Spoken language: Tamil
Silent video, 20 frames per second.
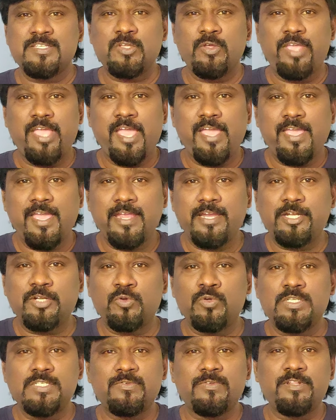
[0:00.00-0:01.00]
ஸோ ஏஐ
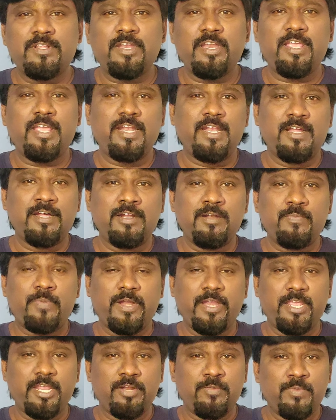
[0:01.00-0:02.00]
டூல்ஸ் வந்து நீங்கள் லேர்ன்
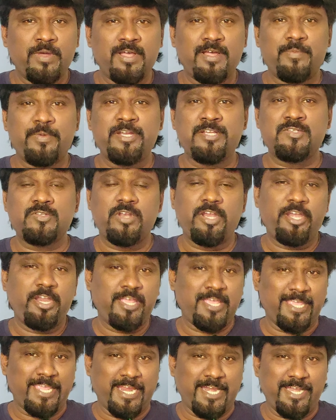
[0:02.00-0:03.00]
பண்ணிக்கணுமா அப்படின்னு சொல்லி
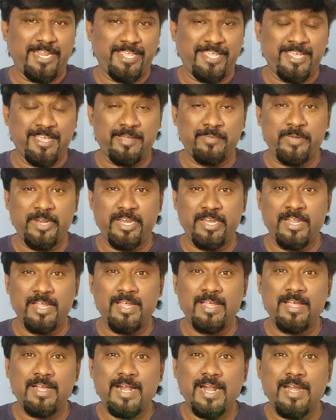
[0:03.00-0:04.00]
நீங்கள் கேட்டிங்க
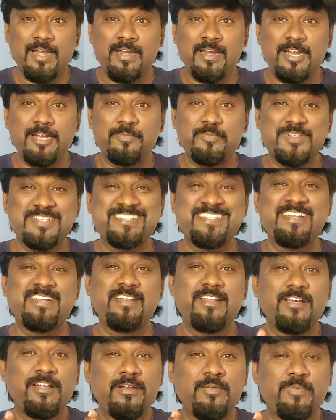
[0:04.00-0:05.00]
அப்படின்னா ஹண்ட்ரட்
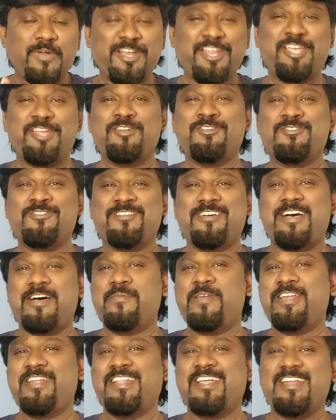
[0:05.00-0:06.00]
பர்சன்ட் லேர்ன் பண்ணிக்கணும்
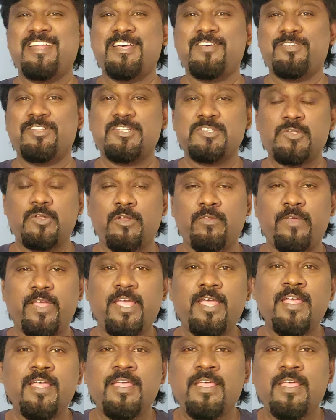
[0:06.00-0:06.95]
அப்படின்னு தான் நான் வந்து சொல்லுவேன்